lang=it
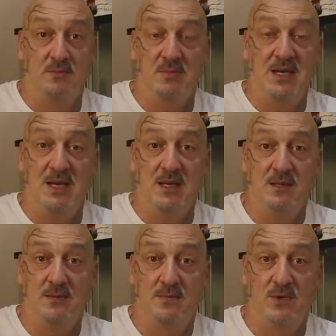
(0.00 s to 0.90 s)

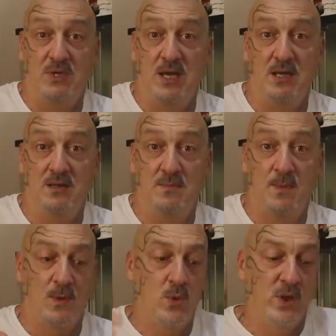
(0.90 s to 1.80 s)
1000, ok?
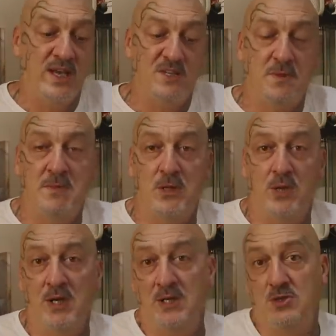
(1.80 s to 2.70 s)
Quello che hai risparmiato
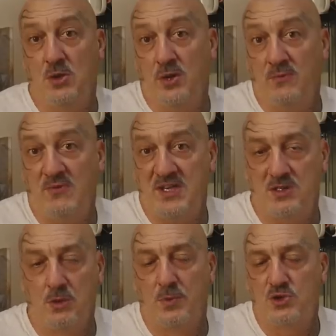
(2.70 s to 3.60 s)
all'inizio lo
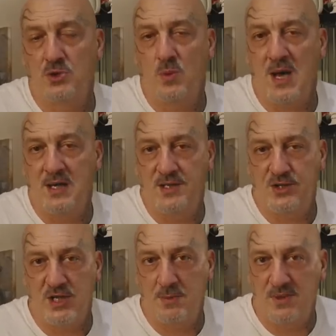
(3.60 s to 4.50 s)
reinvesti dopo 5 anni,
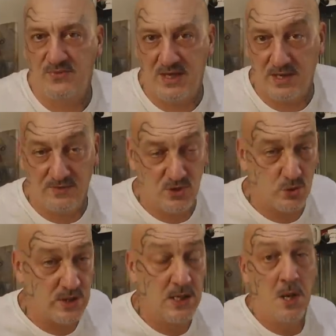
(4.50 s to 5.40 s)
10 anni per fare la
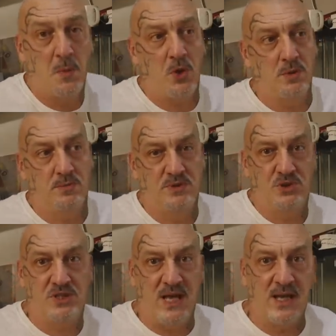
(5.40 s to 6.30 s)
revisione. Poi
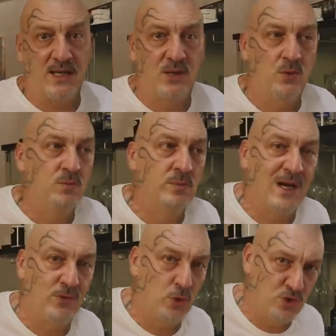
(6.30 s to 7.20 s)
ci sta anche che un
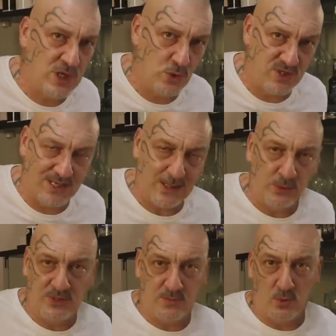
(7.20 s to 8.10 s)
bravo orologiaio sia in grado
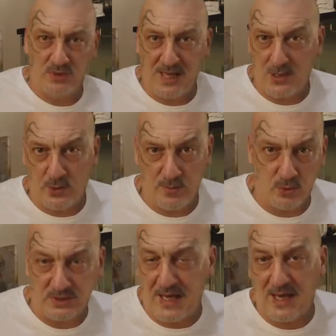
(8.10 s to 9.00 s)
di smontarlo,
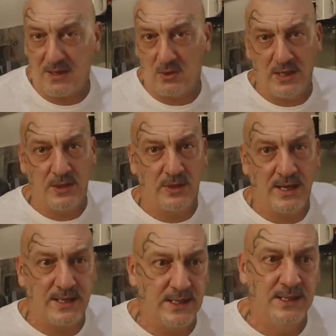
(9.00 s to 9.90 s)
rimontarlo, eh? non
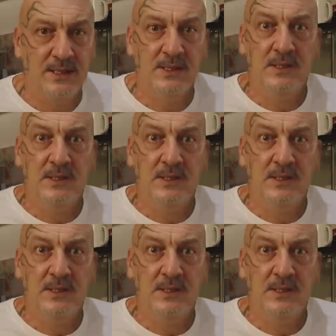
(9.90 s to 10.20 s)
è che